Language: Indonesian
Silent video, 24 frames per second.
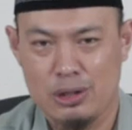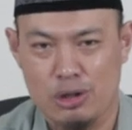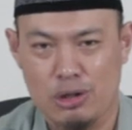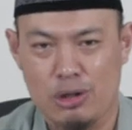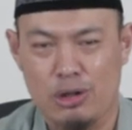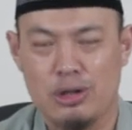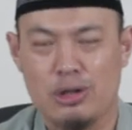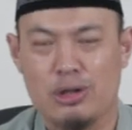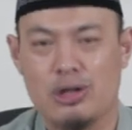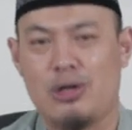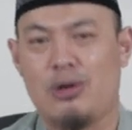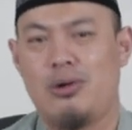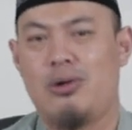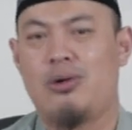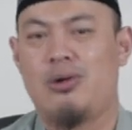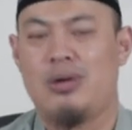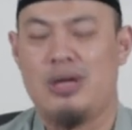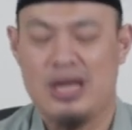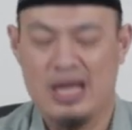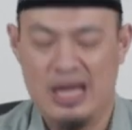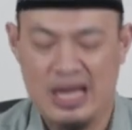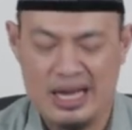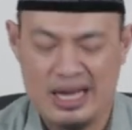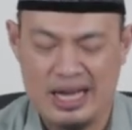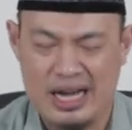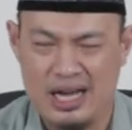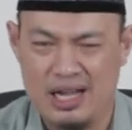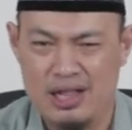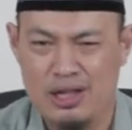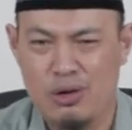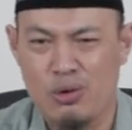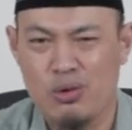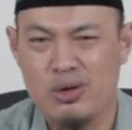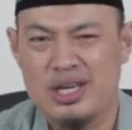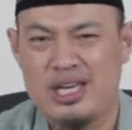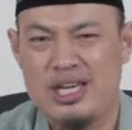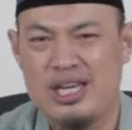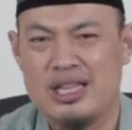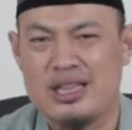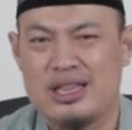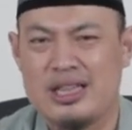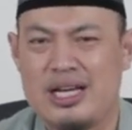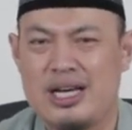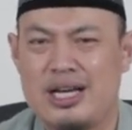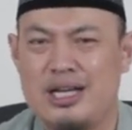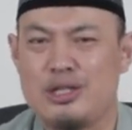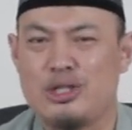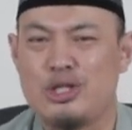contoh kalau
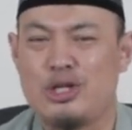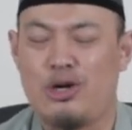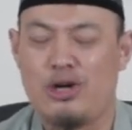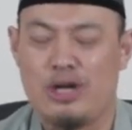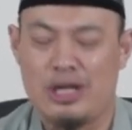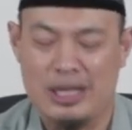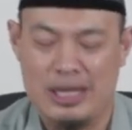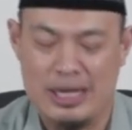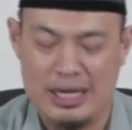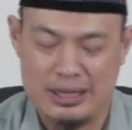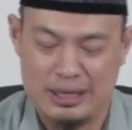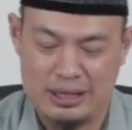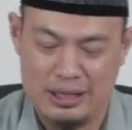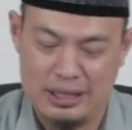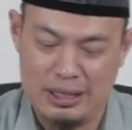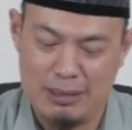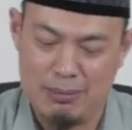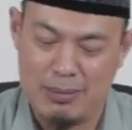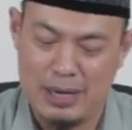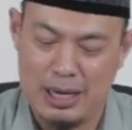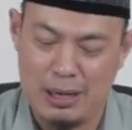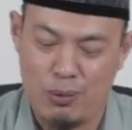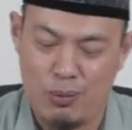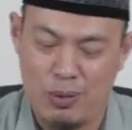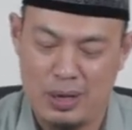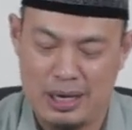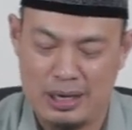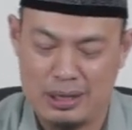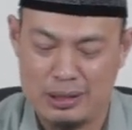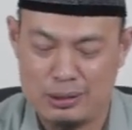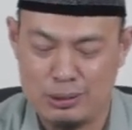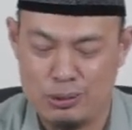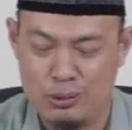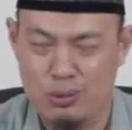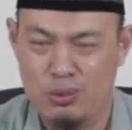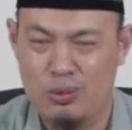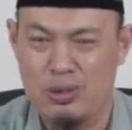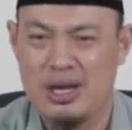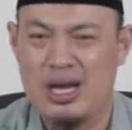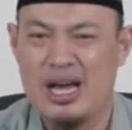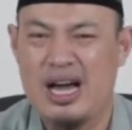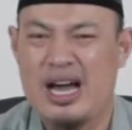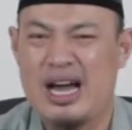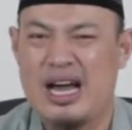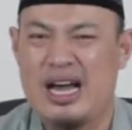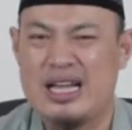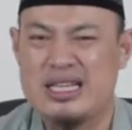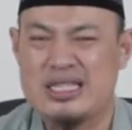kita sholat lima waktu
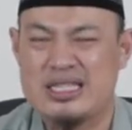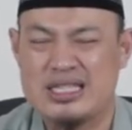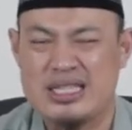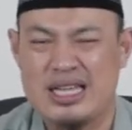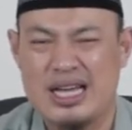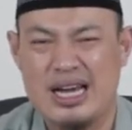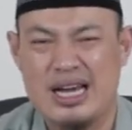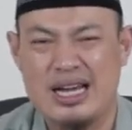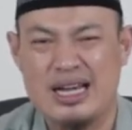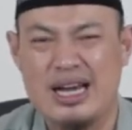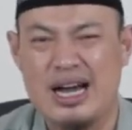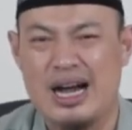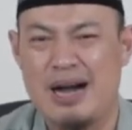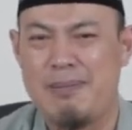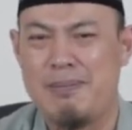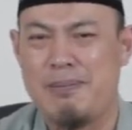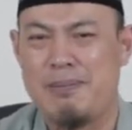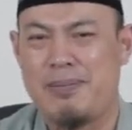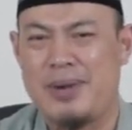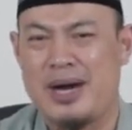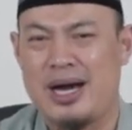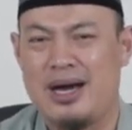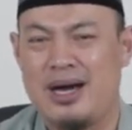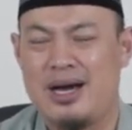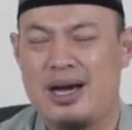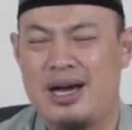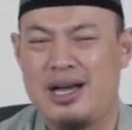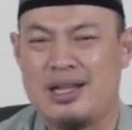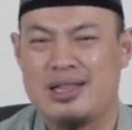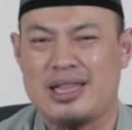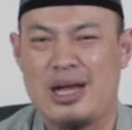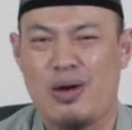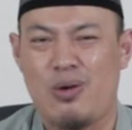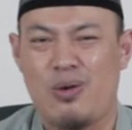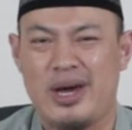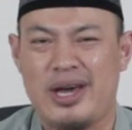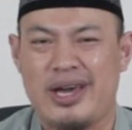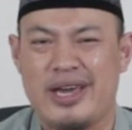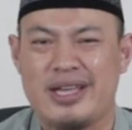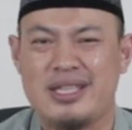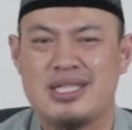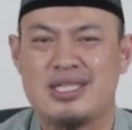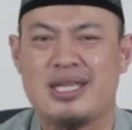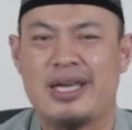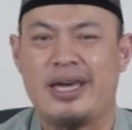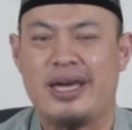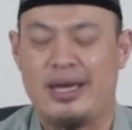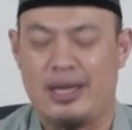asa gampang atau
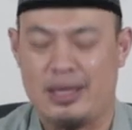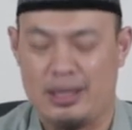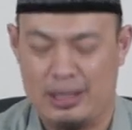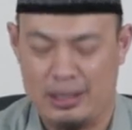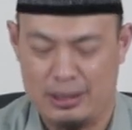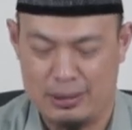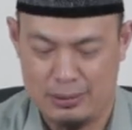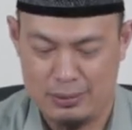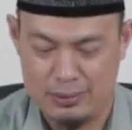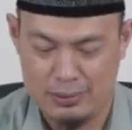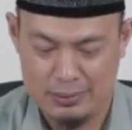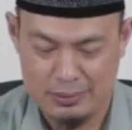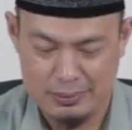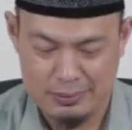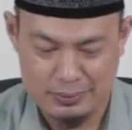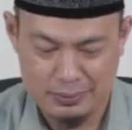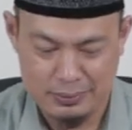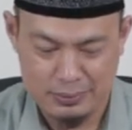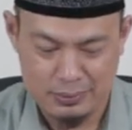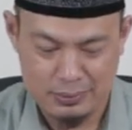hese gitu